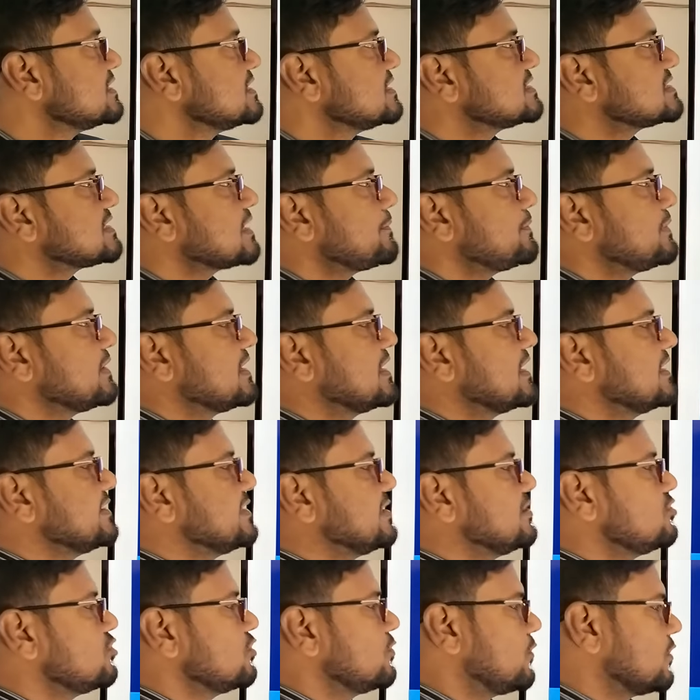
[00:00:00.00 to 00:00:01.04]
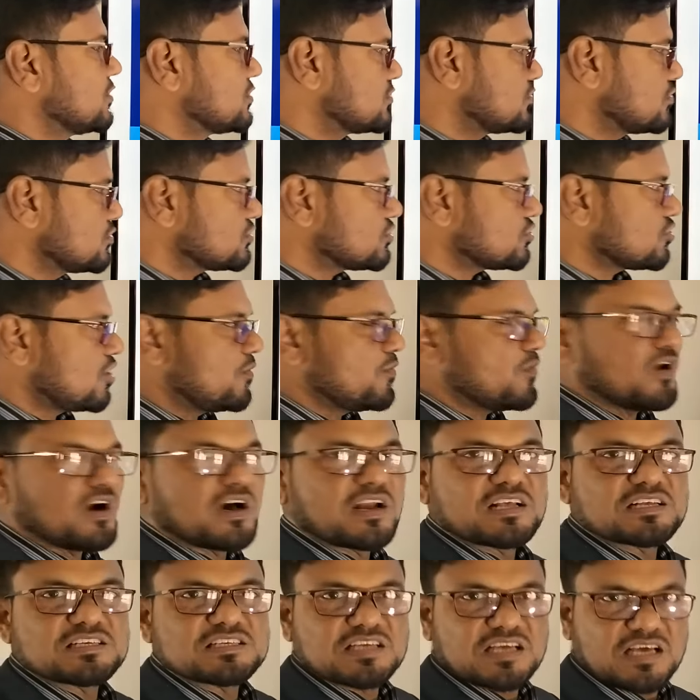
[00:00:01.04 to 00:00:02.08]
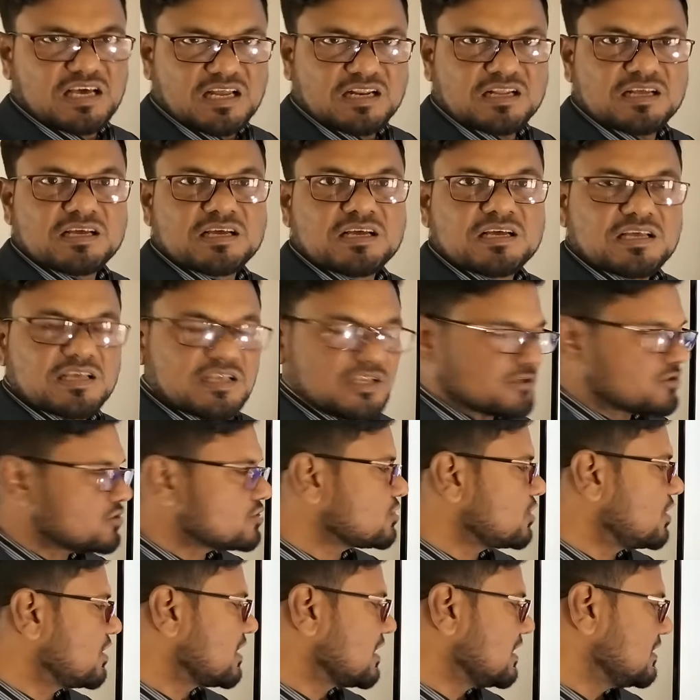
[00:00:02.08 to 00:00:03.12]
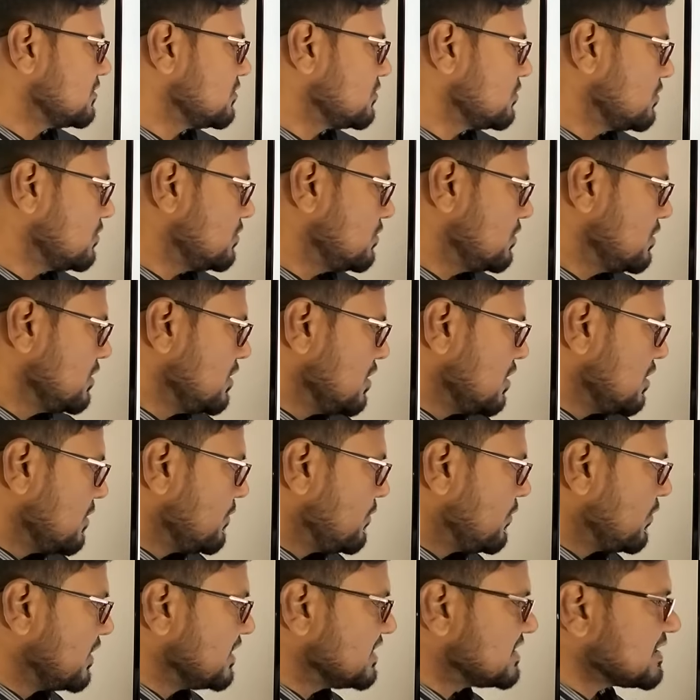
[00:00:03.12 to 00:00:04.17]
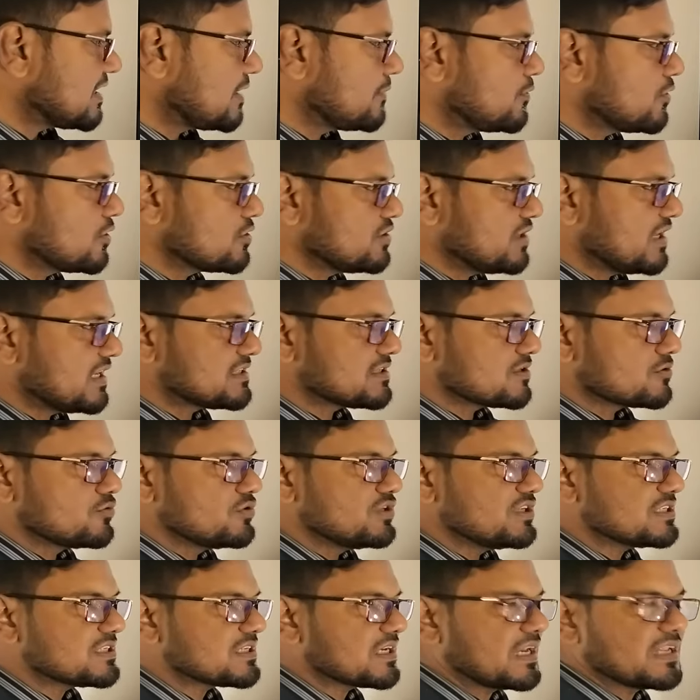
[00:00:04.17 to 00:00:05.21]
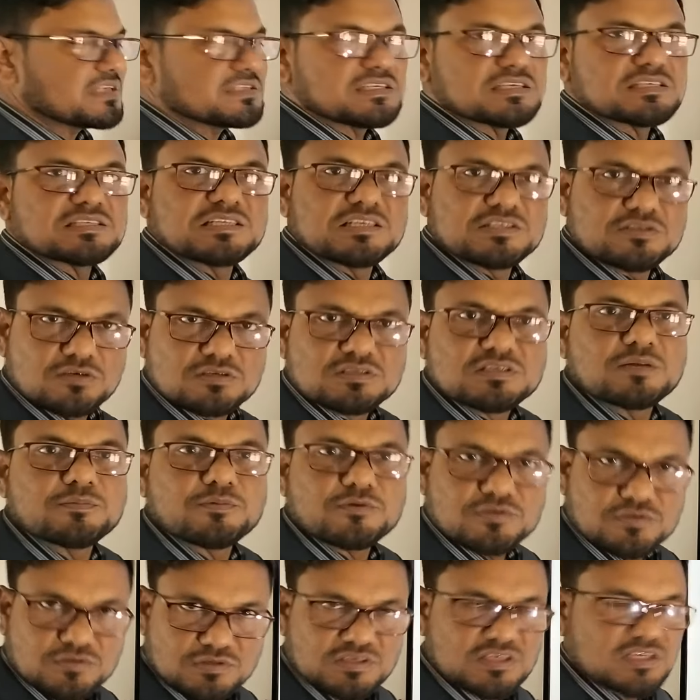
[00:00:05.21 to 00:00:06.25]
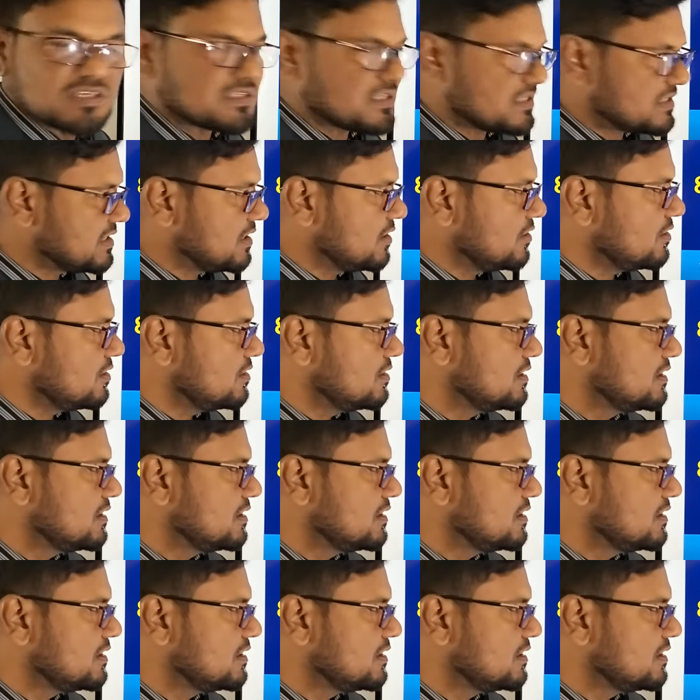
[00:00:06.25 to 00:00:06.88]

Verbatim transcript: হিসাব বিজ্ঞান দ্বিতীয় পত্র সমহারে শেয়ার ইস্যু সংক্রান্ত বরিশাল বোর্ড দুই হাজার উনিশ সালে যে সৃজনশীল প্রশ্নটি এসেছিল